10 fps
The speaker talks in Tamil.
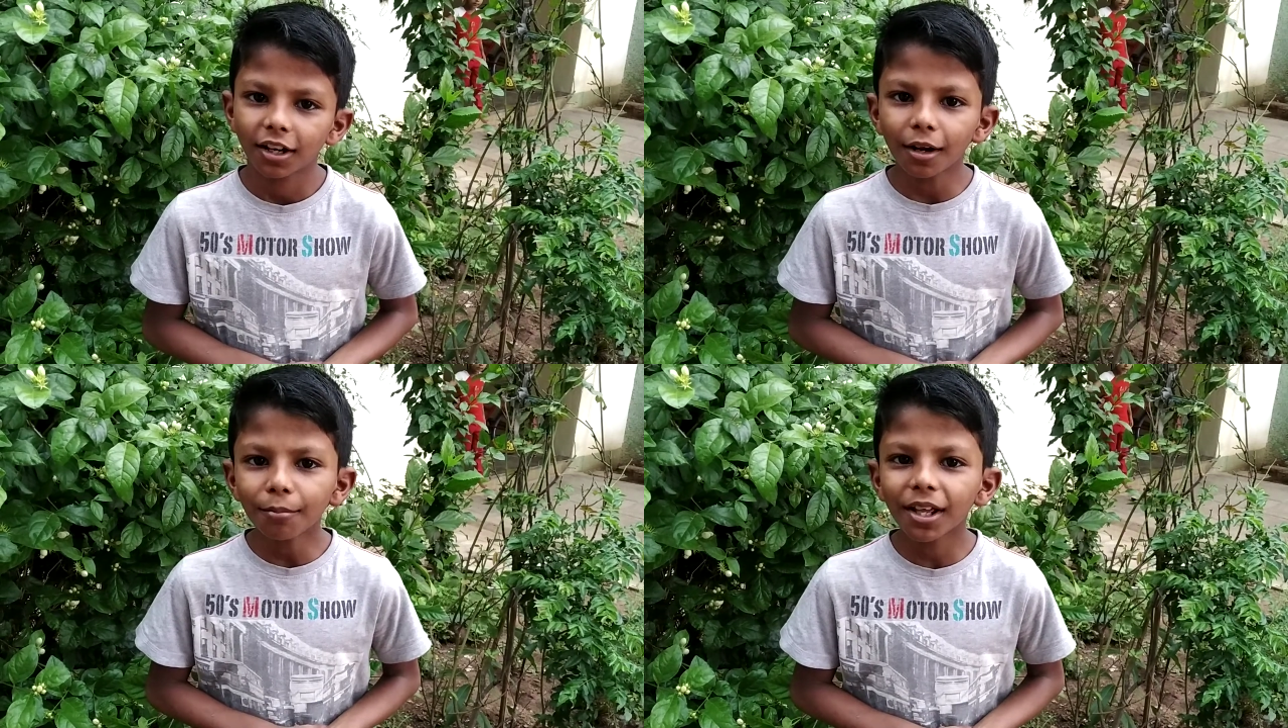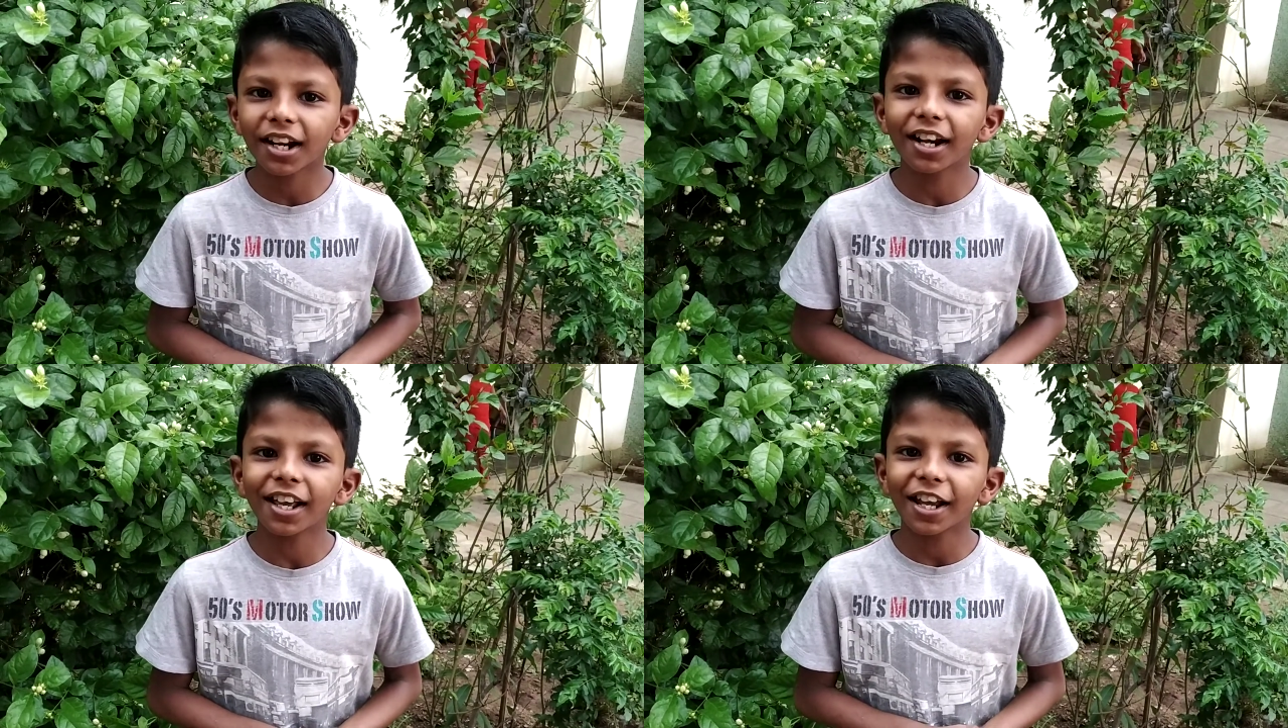
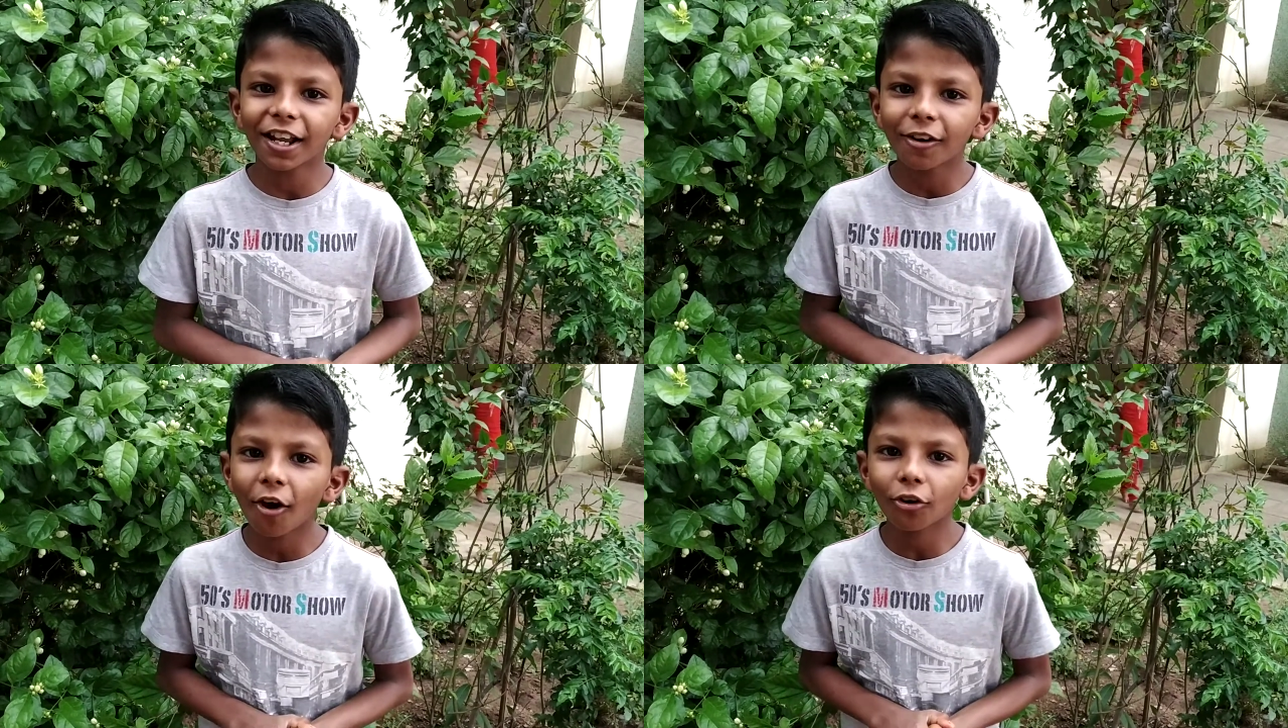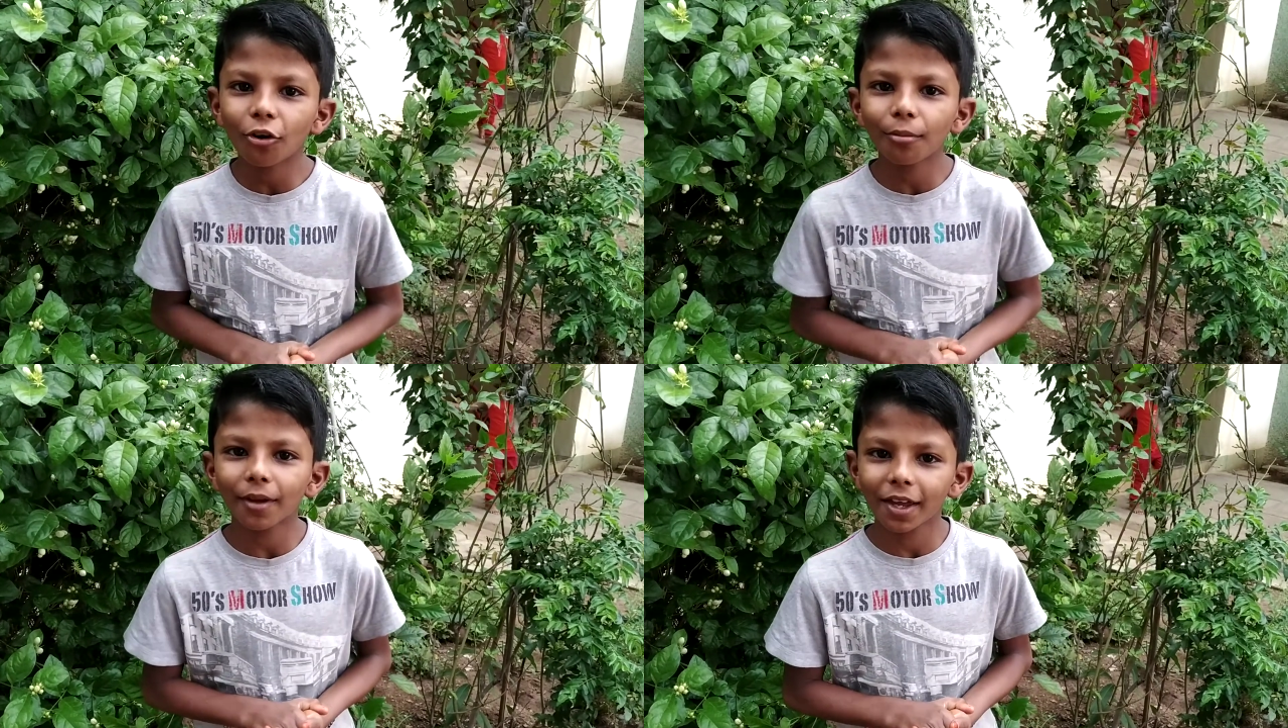நண்பர்களே
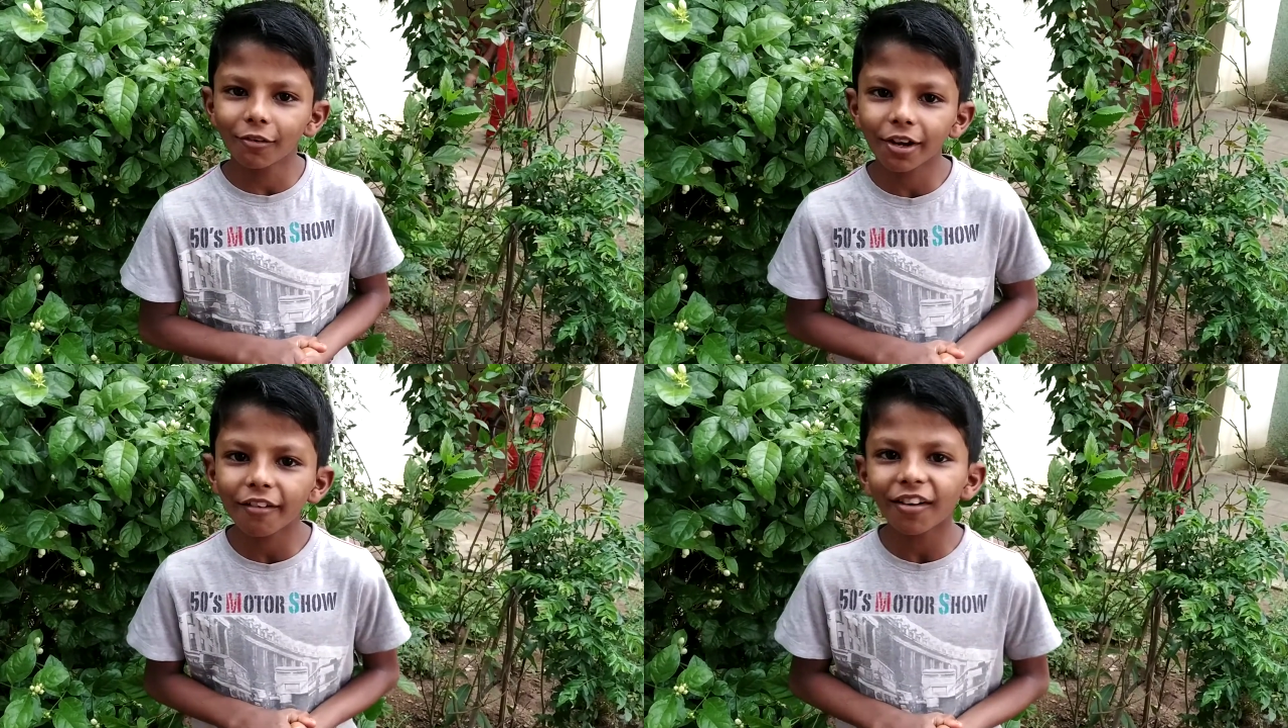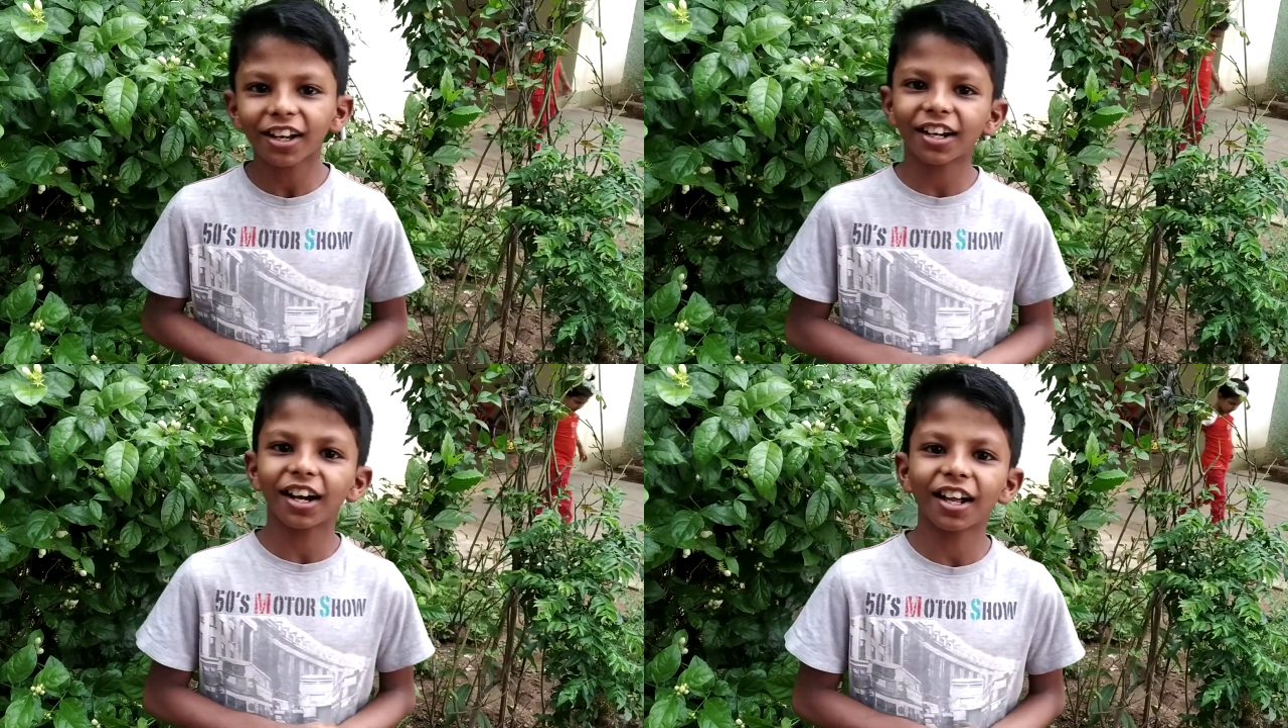எல்லோருக்கும் என்னுடைய
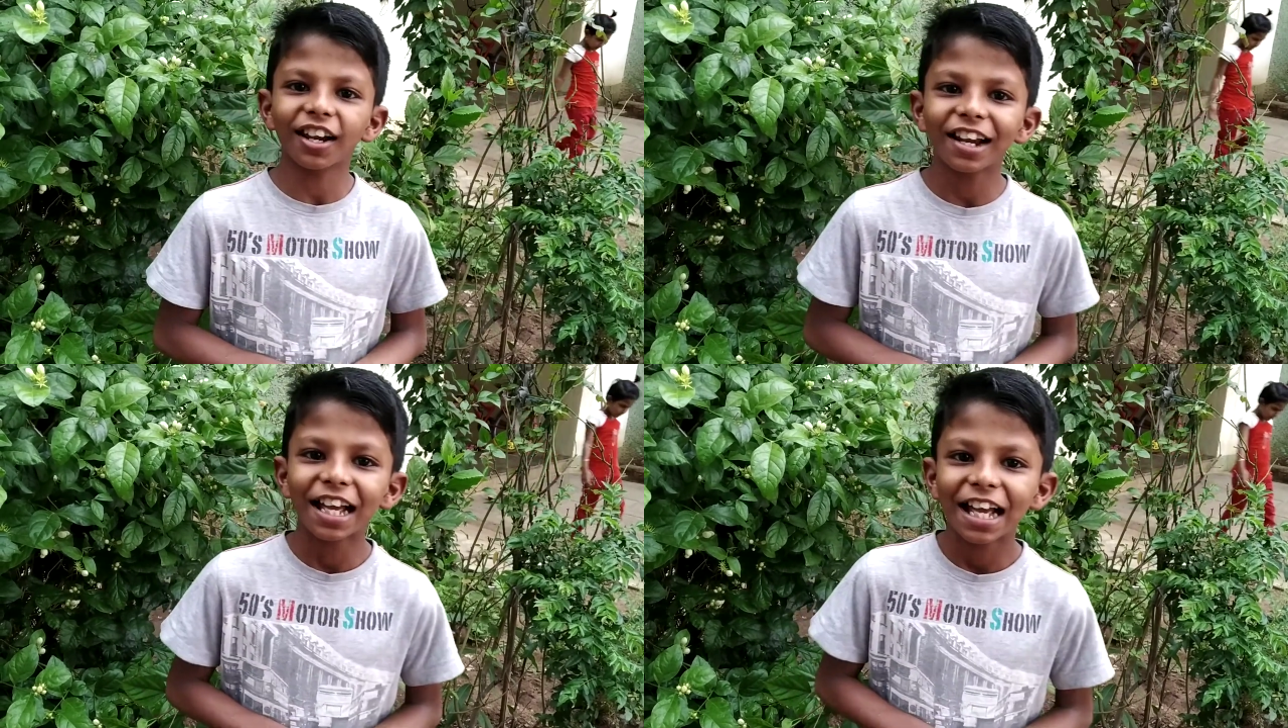வணக்கங்கள்